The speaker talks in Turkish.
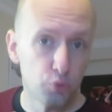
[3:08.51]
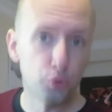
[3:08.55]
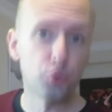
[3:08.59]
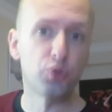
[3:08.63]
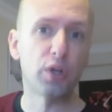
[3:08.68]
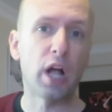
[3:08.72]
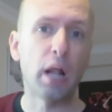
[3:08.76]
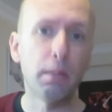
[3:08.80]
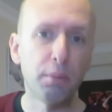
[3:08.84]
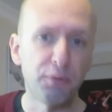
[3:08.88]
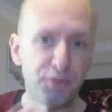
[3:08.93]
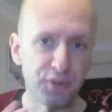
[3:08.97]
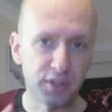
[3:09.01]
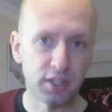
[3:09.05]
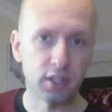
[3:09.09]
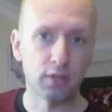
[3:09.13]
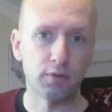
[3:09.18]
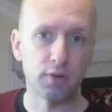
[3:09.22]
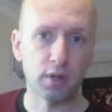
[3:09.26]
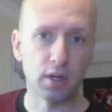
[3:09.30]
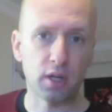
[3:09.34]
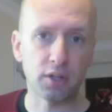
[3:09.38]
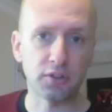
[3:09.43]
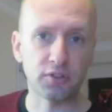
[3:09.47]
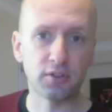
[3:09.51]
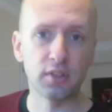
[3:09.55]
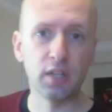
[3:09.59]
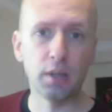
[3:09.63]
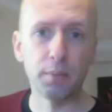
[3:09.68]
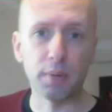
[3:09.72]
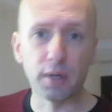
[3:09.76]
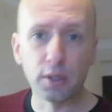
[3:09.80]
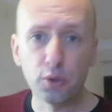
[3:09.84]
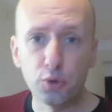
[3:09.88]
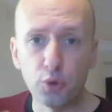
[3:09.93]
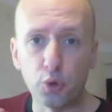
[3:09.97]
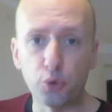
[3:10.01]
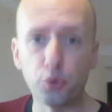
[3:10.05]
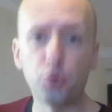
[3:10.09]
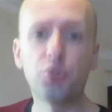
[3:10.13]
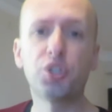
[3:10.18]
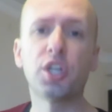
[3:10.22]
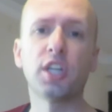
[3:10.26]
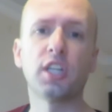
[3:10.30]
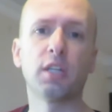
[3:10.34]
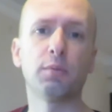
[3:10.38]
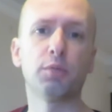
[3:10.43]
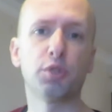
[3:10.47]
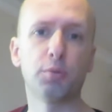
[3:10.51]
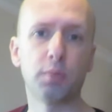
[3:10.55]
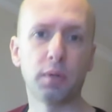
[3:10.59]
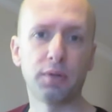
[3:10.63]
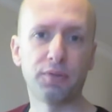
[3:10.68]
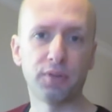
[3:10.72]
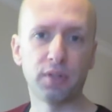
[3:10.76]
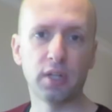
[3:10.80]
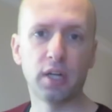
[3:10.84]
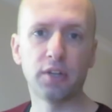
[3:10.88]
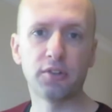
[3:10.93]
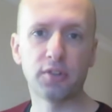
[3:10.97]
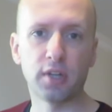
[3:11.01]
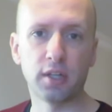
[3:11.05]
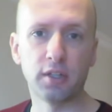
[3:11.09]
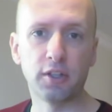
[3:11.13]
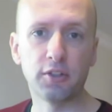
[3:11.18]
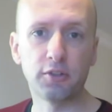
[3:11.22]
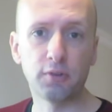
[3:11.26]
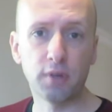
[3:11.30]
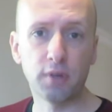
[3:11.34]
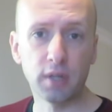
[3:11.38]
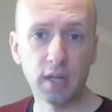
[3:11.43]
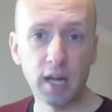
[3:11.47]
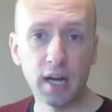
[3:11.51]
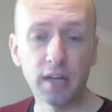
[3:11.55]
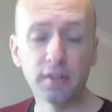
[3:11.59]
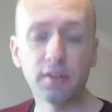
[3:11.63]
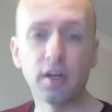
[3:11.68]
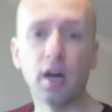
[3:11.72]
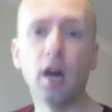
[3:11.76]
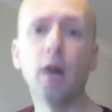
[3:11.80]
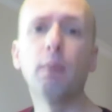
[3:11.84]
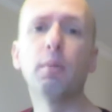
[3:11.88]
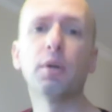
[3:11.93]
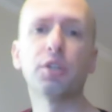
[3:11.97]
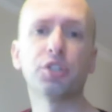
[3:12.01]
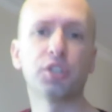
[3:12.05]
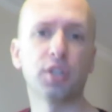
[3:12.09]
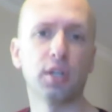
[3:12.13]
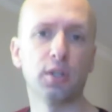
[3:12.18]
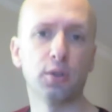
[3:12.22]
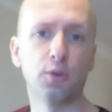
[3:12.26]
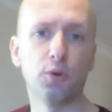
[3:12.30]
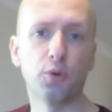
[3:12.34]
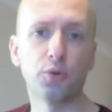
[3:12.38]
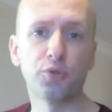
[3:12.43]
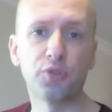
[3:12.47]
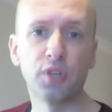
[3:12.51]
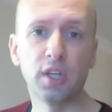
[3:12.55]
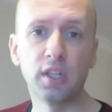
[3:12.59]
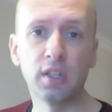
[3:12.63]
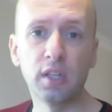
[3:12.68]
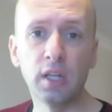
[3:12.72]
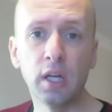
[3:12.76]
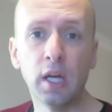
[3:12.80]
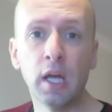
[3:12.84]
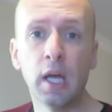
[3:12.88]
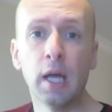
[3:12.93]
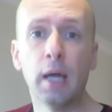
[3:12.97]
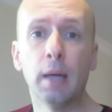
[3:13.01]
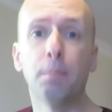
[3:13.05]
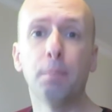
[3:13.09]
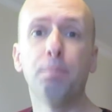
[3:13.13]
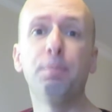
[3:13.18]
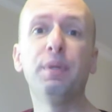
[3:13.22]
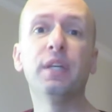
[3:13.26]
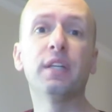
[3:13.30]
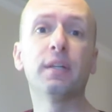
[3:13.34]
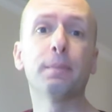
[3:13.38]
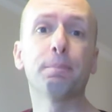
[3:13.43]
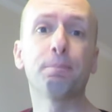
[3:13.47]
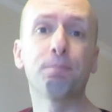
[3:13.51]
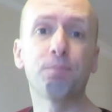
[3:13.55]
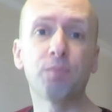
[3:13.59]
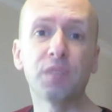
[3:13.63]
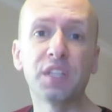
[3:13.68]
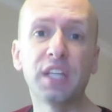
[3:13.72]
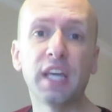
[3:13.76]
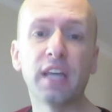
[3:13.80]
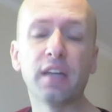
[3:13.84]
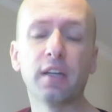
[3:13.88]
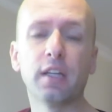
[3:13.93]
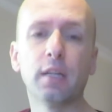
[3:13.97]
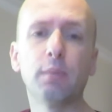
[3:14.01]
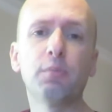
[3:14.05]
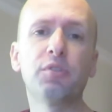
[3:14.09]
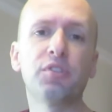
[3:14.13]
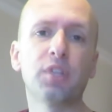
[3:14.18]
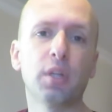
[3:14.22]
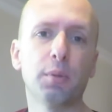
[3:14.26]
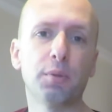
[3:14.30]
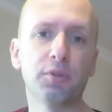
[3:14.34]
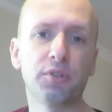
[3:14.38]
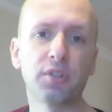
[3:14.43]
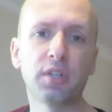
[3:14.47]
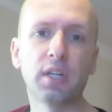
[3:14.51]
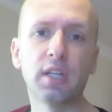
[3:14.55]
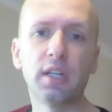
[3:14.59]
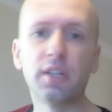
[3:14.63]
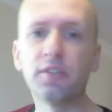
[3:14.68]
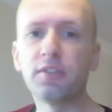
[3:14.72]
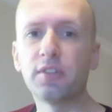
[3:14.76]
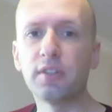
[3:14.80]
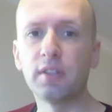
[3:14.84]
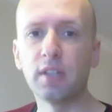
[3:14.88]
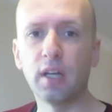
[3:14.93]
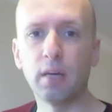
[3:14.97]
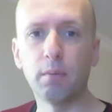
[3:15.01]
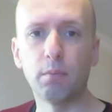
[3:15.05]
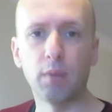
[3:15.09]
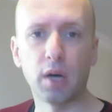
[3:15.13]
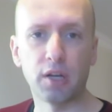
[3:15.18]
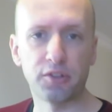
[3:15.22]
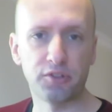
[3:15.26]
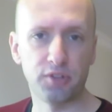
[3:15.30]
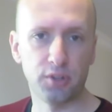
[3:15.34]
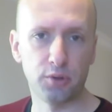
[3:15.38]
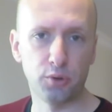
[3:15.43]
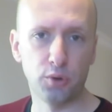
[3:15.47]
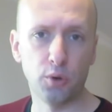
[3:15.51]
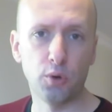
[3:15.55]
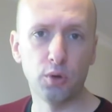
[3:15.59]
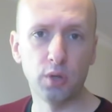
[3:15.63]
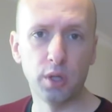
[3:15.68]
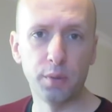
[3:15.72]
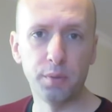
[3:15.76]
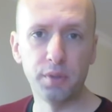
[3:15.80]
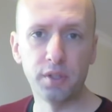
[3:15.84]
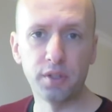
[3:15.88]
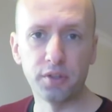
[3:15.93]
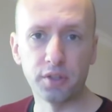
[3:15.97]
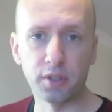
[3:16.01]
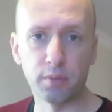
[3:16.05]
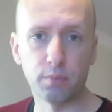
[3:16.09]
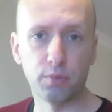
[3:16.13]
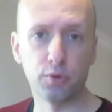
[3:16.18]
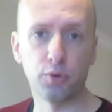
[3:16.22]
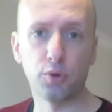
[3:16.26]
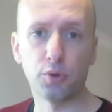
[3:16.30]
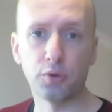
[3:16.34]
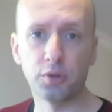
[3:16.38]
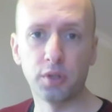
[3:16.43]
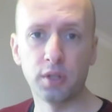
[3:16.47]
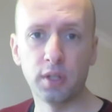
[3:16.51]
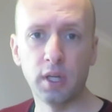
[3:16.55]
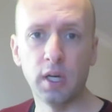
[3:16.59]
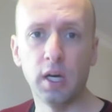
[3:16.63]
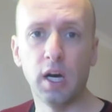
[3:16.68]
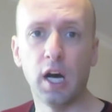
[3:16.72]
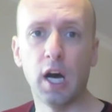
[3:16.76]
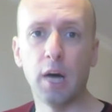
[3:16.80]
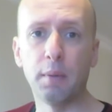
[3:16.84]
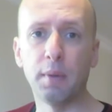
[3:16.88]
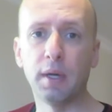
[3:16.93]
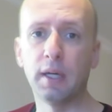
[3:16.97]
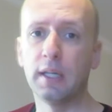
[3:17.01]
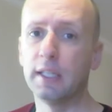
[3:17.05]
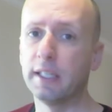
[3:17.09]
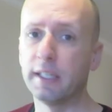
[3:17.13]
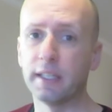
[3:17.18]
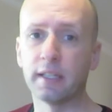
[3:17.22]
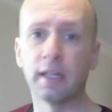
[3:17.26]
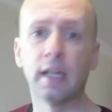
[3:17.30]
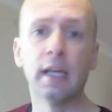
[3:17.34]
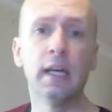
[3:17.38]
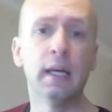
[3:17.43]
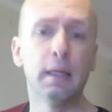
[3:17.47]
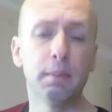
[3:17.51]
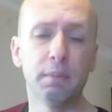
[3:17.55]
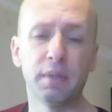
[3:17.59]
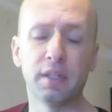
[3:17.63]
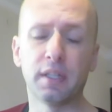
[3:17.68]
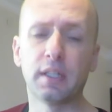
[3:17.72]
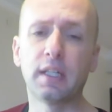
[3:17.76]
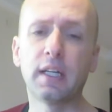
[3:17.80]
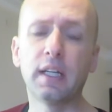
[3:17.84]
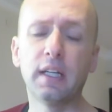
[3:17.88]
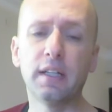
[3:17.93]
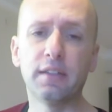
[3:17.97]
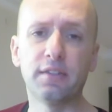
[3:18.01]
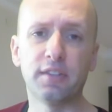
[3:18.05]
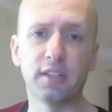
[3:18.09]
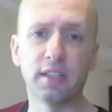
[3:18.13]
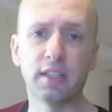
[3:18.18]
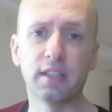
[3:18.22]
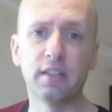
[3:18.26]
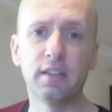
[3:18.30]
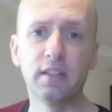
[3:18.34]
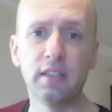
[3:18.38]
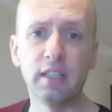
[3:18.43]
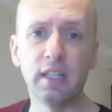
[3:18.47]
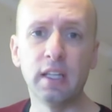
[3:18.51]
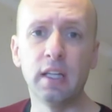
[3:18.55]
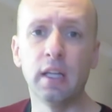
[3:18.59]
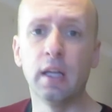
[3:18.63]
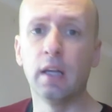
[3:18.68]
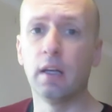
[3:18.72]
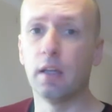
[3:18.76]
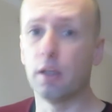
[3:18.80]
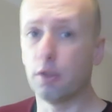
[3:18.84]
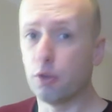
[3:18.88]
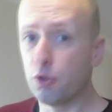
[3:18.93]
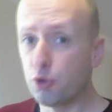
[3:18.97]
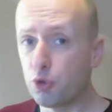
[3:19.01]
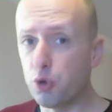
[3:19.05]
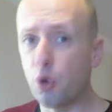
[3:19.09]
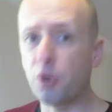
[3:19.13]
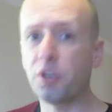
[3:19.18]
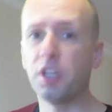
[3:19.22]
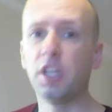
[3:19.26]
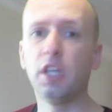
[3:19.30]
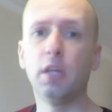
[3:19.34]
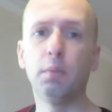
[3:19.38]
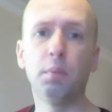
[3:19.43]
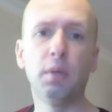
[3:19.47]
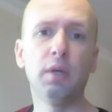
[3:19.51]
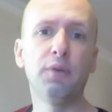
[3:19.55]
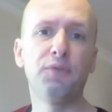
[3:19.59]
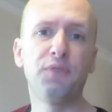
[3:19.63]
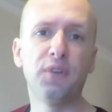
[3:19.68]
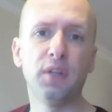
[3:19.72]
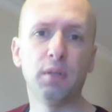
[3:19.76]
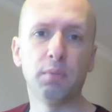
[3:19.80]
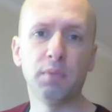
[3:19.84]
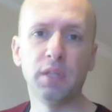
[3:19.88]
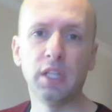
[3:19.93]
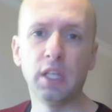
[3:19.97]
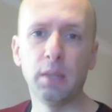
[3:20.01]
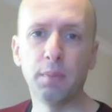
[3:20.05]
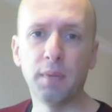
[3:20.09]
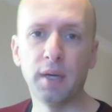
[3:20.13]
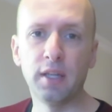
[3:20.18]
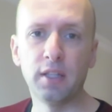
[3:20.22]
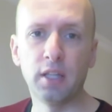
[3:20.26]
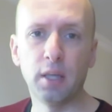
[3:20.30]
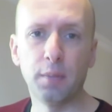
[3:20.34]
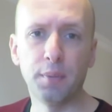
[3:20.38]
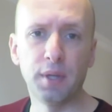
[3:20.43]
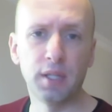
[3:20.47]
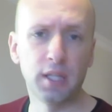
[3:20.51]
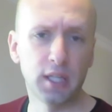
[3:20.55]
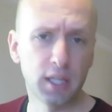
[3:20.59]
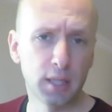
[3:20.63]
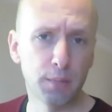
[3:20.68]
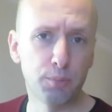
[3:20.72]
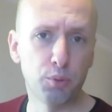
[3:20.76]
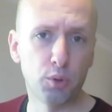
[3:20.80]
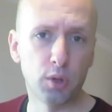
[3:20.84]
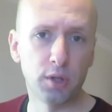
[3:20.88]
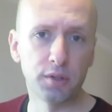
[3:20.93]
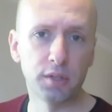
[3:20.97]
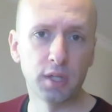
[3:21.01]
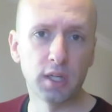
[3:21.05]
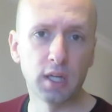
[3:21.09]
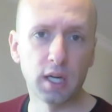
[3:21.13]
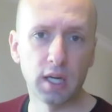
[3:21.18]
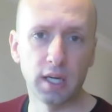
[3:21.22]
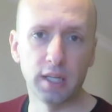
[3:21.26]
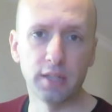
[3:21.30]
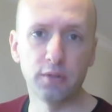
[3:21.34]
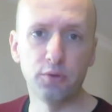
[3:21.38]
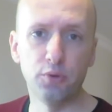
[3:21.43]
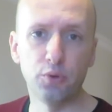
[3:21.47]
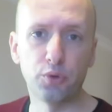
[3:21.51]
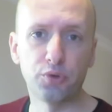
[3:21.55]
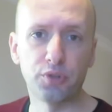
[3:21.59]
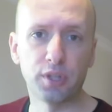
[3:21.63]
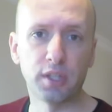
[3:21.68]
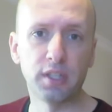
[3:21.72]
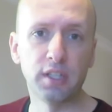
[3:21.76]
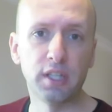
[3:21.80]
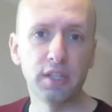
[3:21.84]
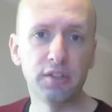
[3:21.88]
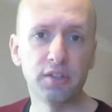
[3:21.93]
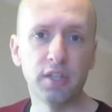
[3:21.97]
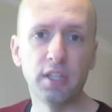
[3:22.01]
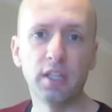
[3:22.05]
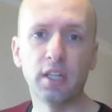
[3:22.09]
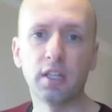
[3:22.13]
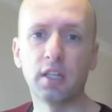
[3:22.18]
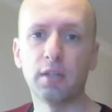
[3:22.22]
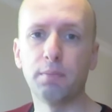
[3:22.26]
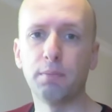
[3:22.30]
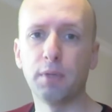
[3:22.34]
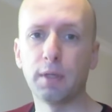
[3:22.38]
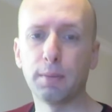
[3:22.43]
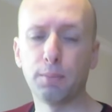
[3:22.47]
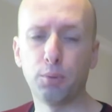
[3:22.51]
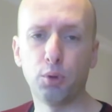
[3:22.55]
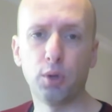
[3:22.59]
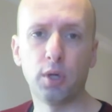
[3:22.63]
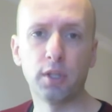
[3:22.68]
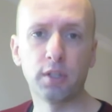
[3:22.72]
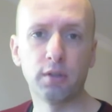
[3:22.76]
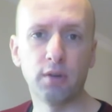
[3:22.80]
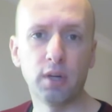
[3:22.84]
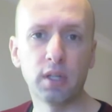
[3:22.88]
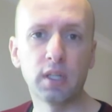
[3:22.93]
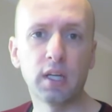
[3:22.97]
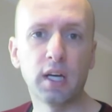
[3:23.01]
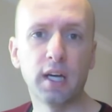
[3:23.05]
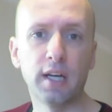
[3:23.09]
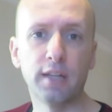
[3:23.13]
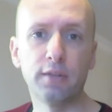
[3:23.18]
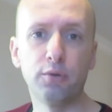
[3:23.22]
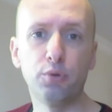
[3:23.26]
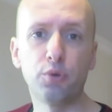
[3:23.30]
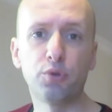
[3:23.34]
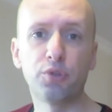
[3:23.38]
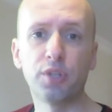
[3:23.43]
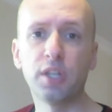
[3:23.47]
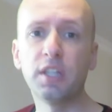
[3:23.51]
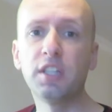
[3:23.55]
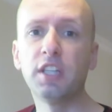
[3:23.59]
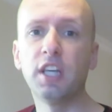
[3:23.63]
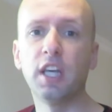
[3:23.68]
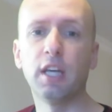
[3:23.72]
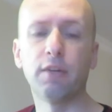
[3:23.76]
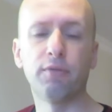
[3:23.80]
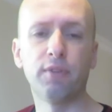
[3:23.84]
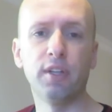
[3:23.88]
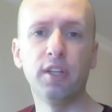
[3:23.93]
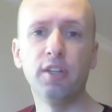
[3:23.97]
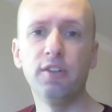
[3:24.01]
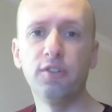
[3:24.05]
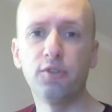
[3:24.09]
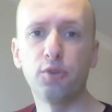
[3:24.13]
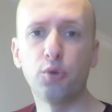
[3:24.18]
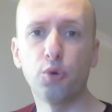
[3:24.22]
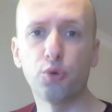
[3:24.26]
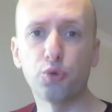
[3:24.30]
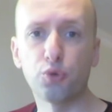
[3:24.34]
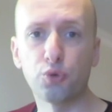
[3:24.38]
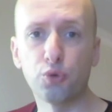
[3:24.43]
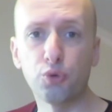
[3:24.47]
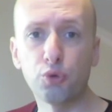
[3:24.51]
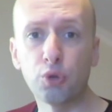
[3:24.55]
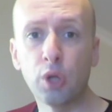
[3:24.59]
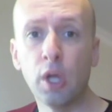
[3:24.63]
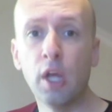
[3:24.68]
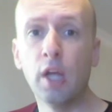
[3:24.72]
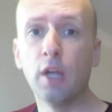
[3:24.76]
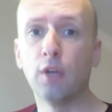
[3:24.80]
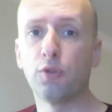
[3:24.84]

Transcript: güzel bir fikir var aslında ama kötü çekilmiş bir final sahnesi var. Eğer daha başarılı olsaydı bir gerilim sineması klasiğinden bahsediyor olabilirdik bu noktada ama hayır bir klasik değil çok iyi bir film. IMDB'deki puan da gayet yüksek. 7'ye yakın bir puanı var. Gayet yüksek. Keyifle izliyorsunuz.